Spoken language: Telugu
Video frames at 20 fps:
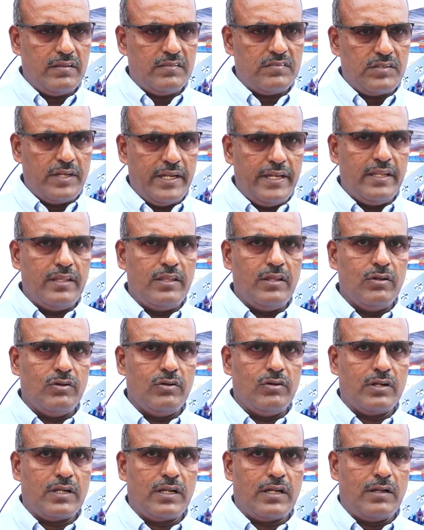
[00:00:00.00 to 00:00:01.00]
స్త్రీనిధిలో
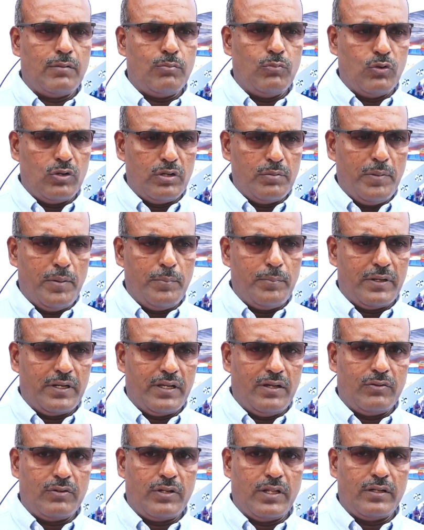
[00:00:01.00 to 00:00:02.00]
ఒక బోర్డ్
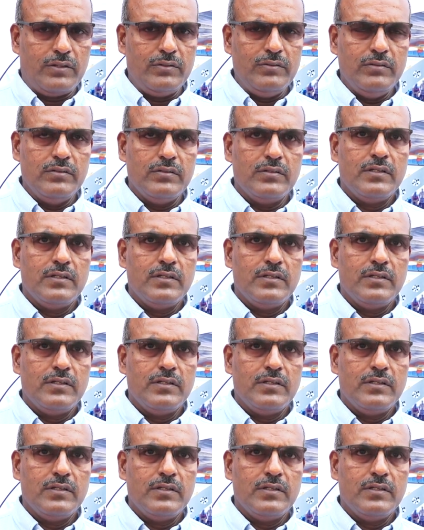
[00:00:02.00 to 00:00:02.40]
మెంబర్గా ఉన్నాను